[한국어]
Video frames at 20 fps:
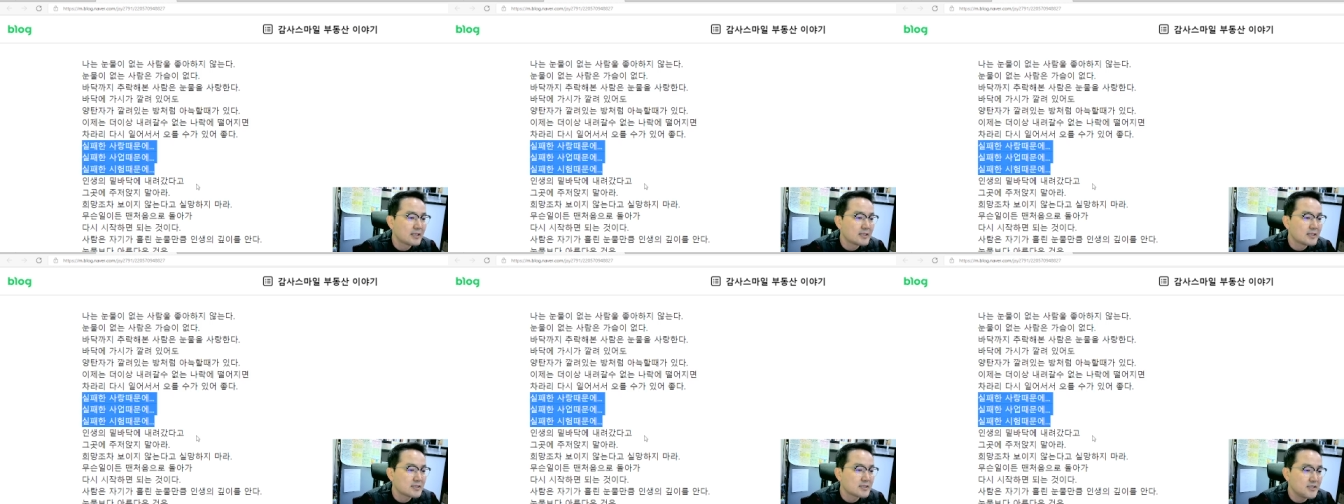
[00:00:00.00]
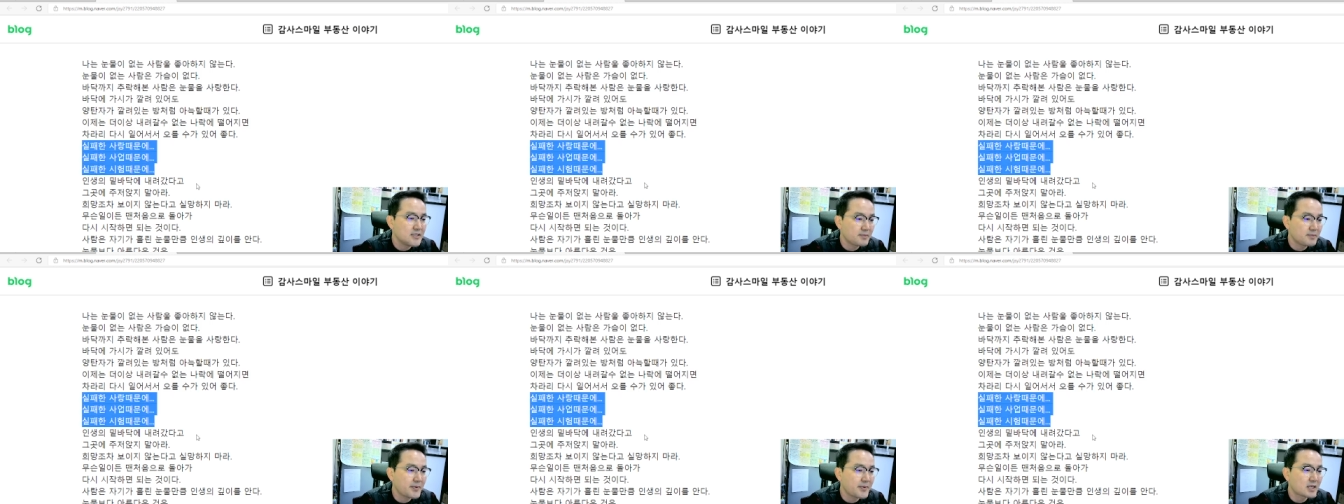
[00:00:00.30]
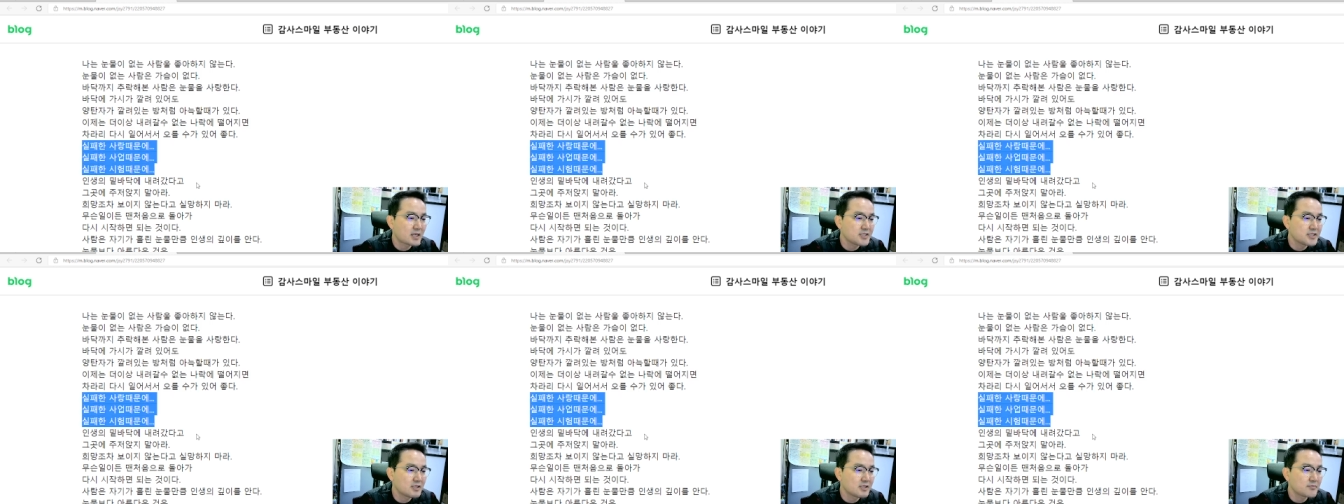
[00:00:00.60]

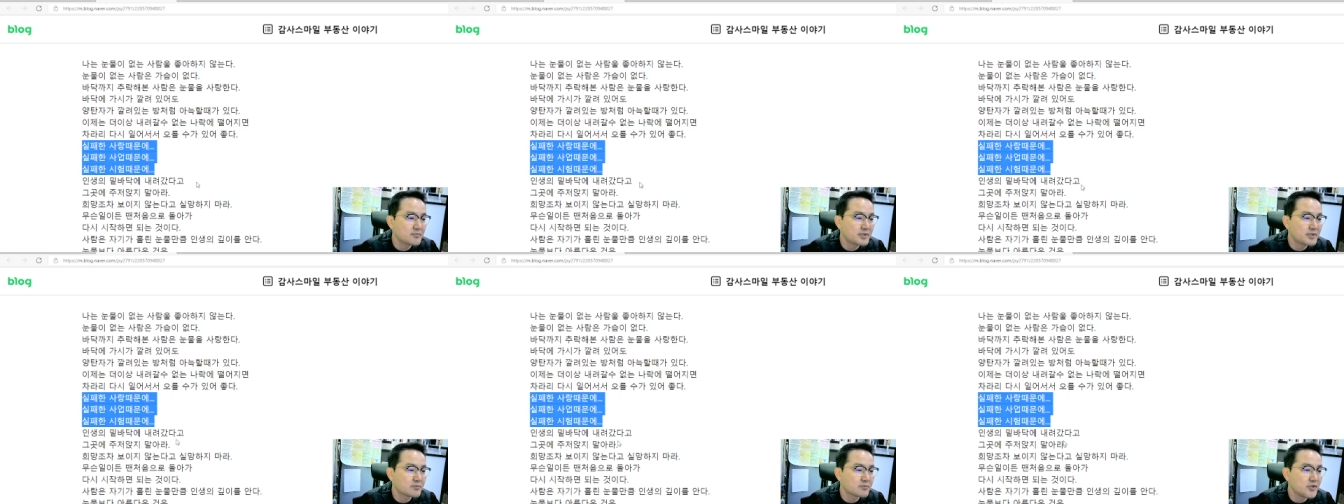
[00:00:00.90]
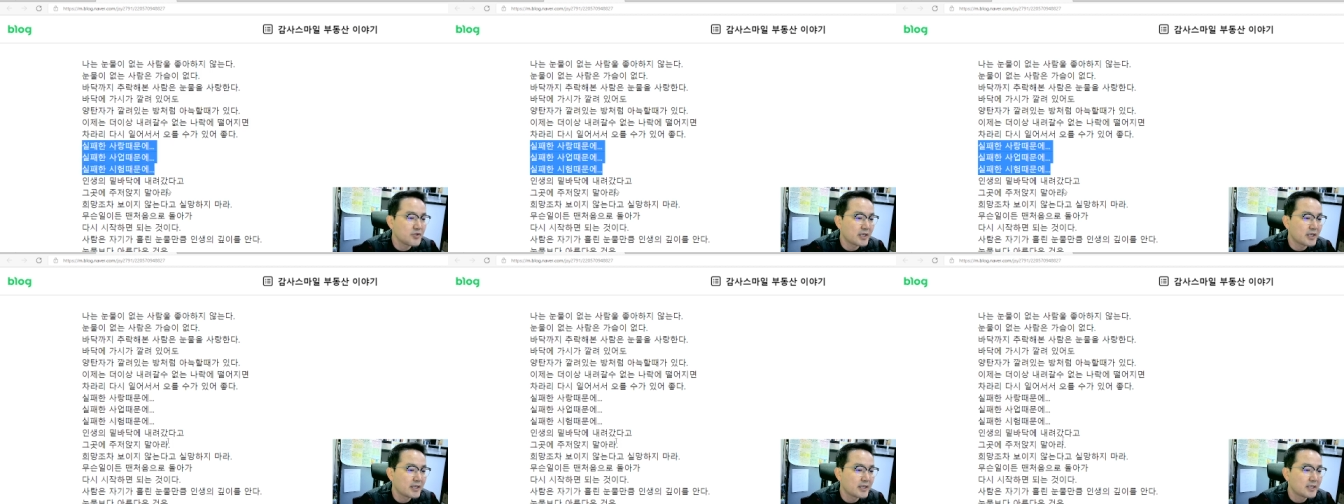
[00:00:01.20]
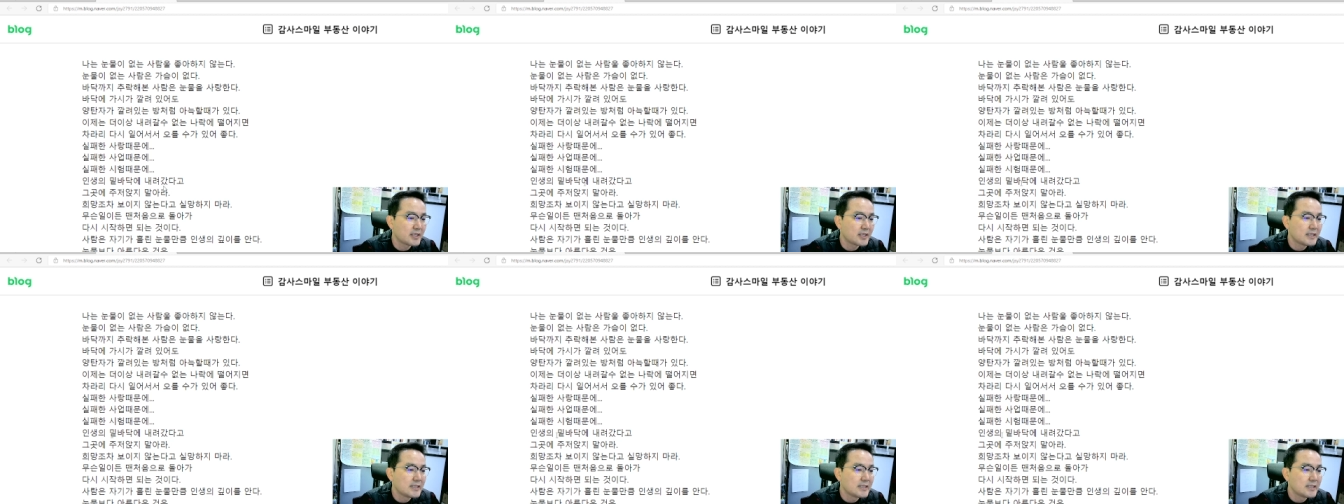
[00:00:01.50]
실패한 시험 때문에
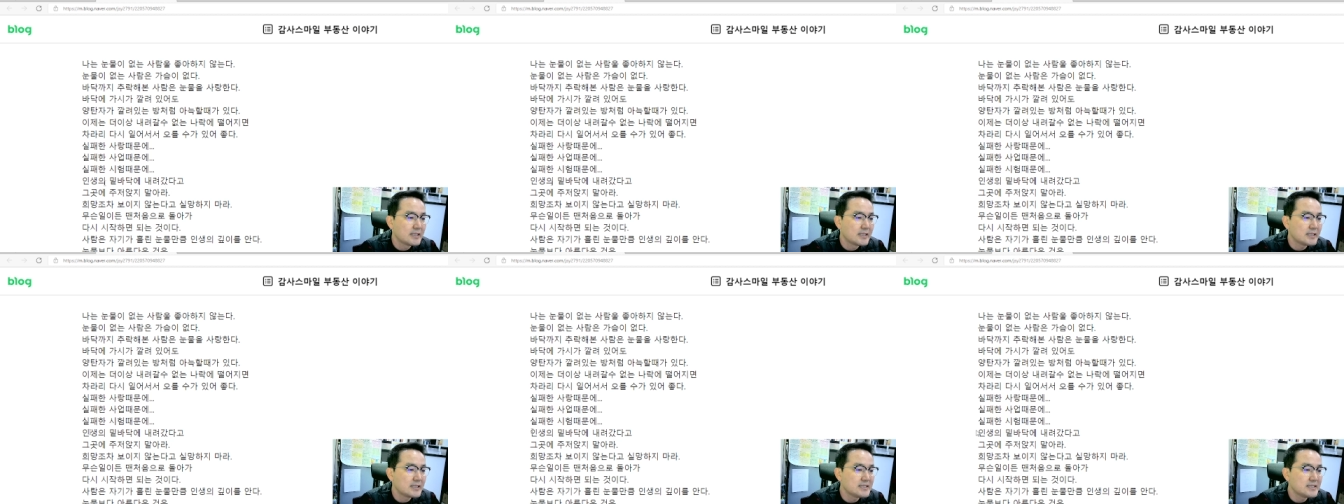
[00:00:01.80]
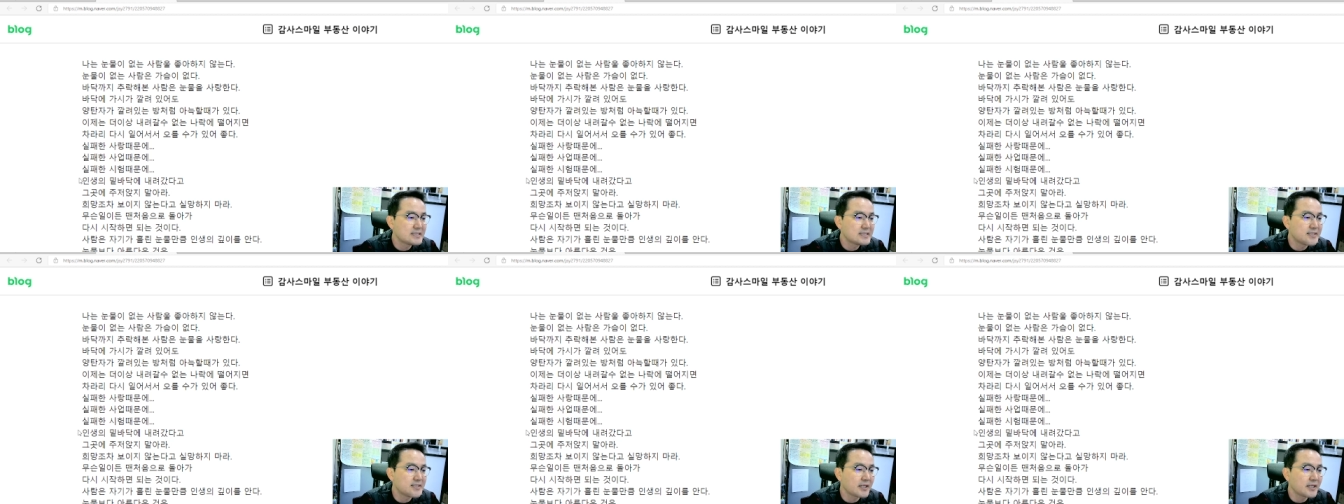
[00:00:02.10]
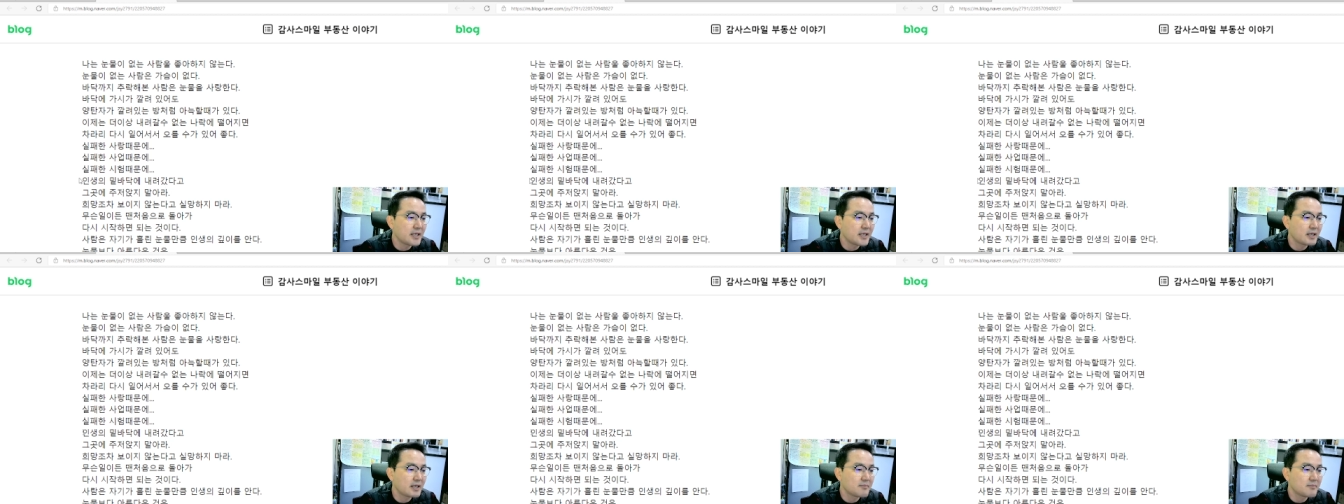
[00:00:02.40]

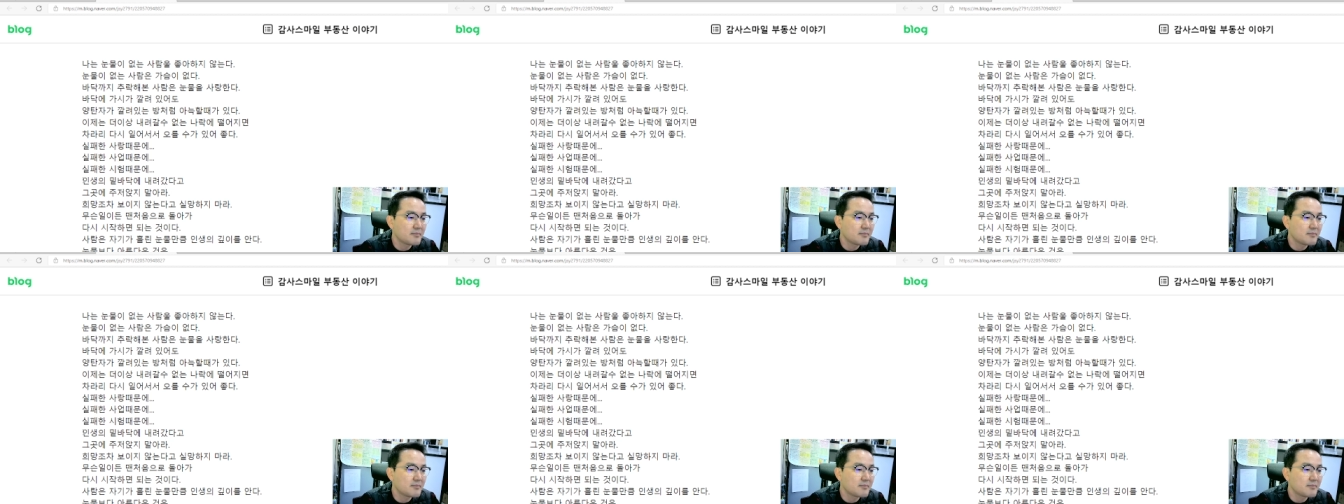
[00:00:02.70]
인생의